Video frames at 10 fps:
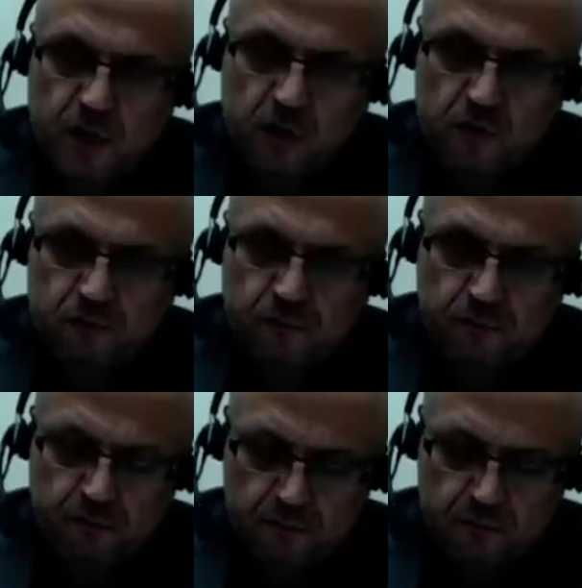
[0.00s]
هنا
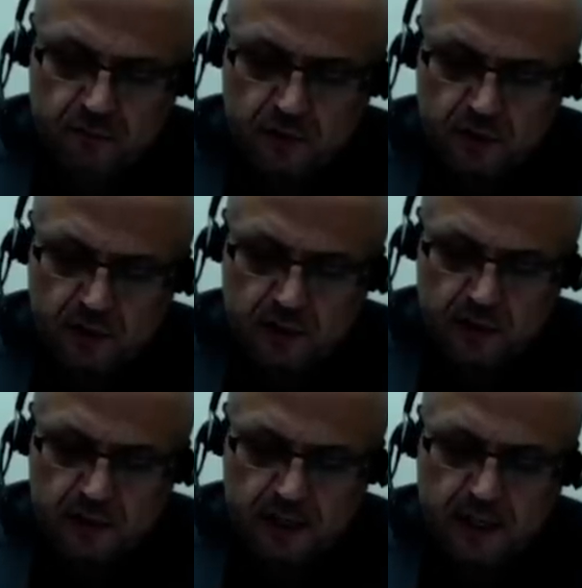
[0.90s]
اليوم
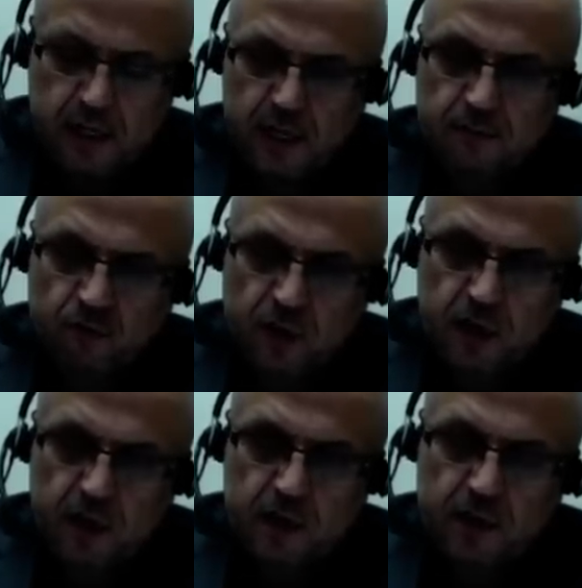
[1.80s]
لا يعني
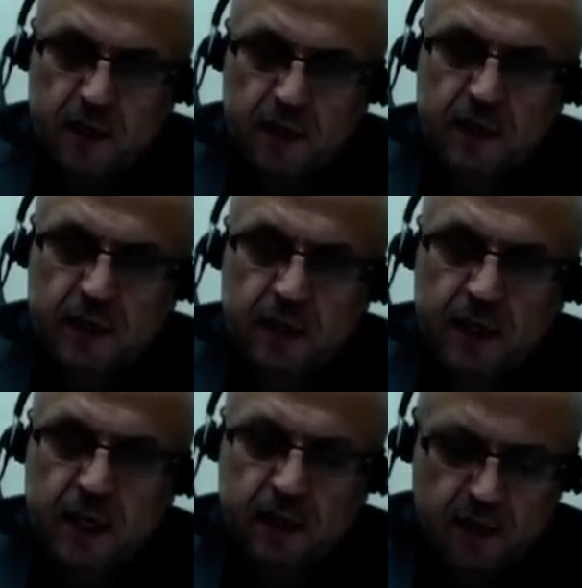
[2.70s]
مطلقا
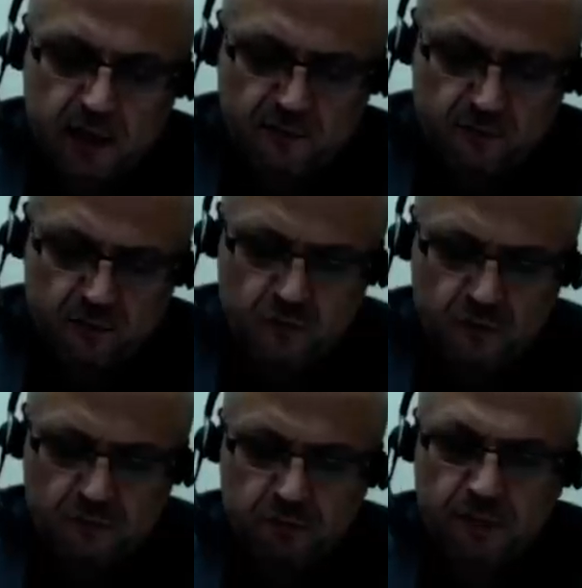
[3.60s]
أنني أعترف
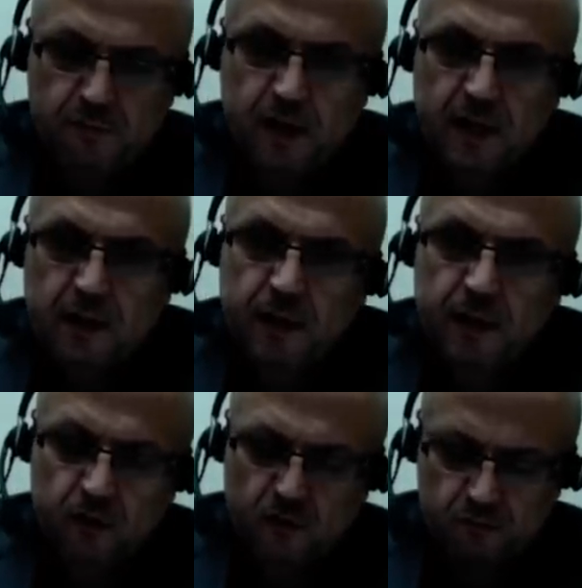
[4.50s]

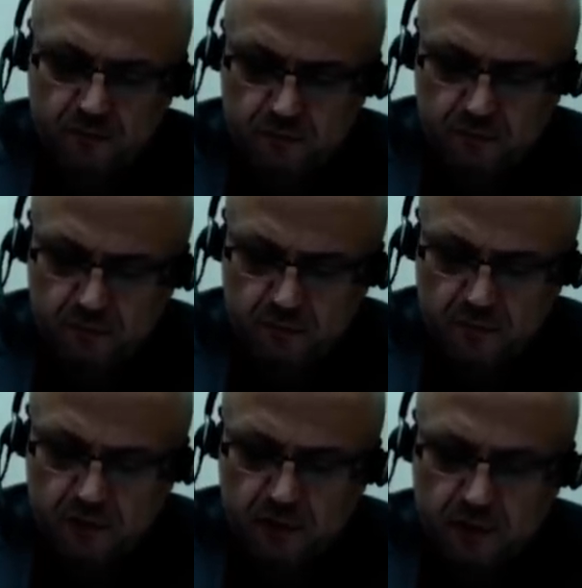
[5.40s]
بمحكمتكم sorry
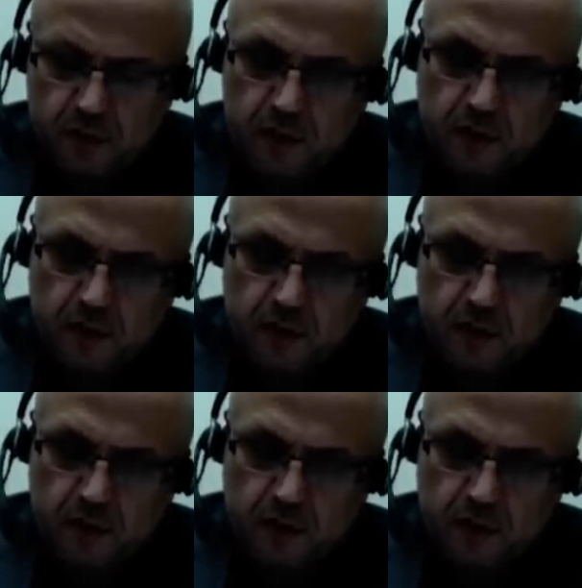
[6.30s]
for,